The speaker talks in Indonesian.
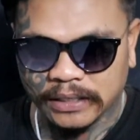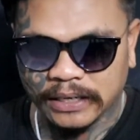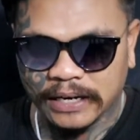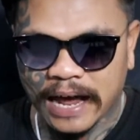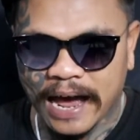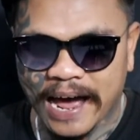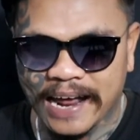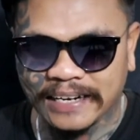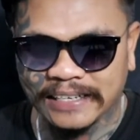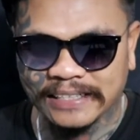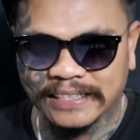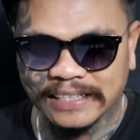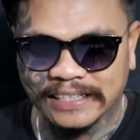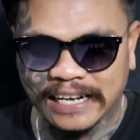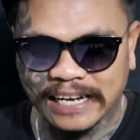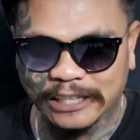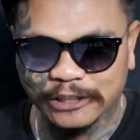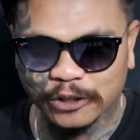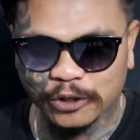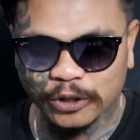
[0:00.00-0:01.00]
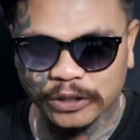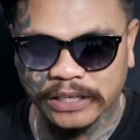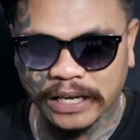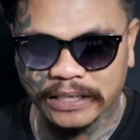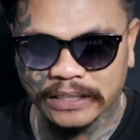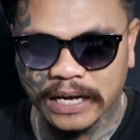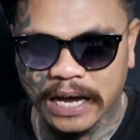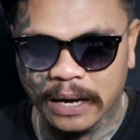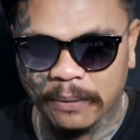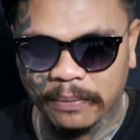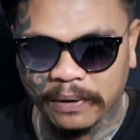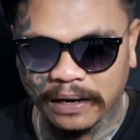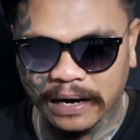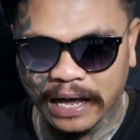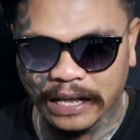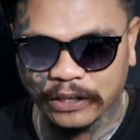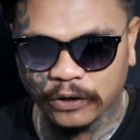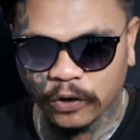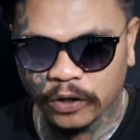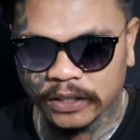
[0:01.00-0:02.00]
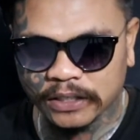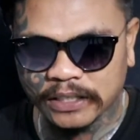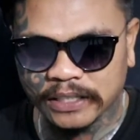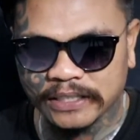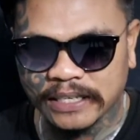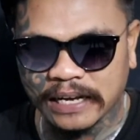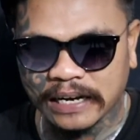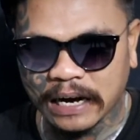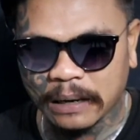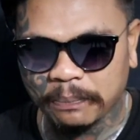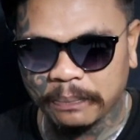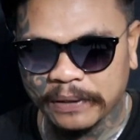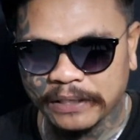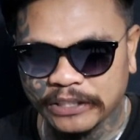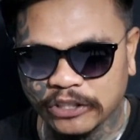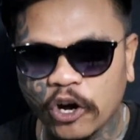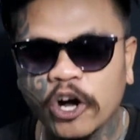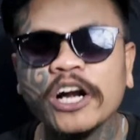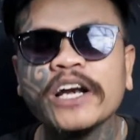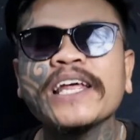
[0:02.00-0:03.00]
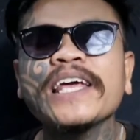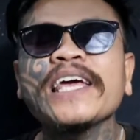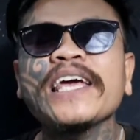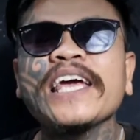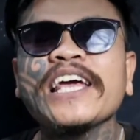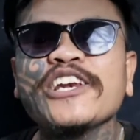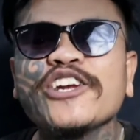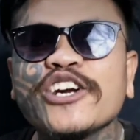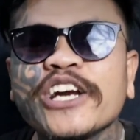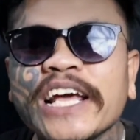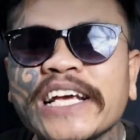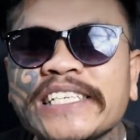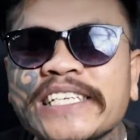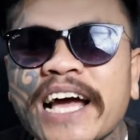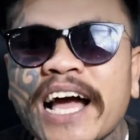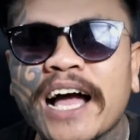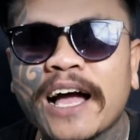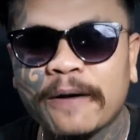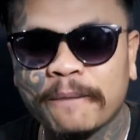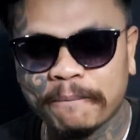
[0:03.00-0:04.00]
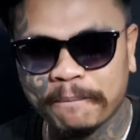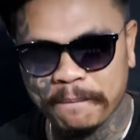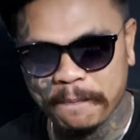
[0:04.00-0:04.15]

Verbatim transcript: Dan langsung saja berlanjut sejarah pinjol di Indonesia.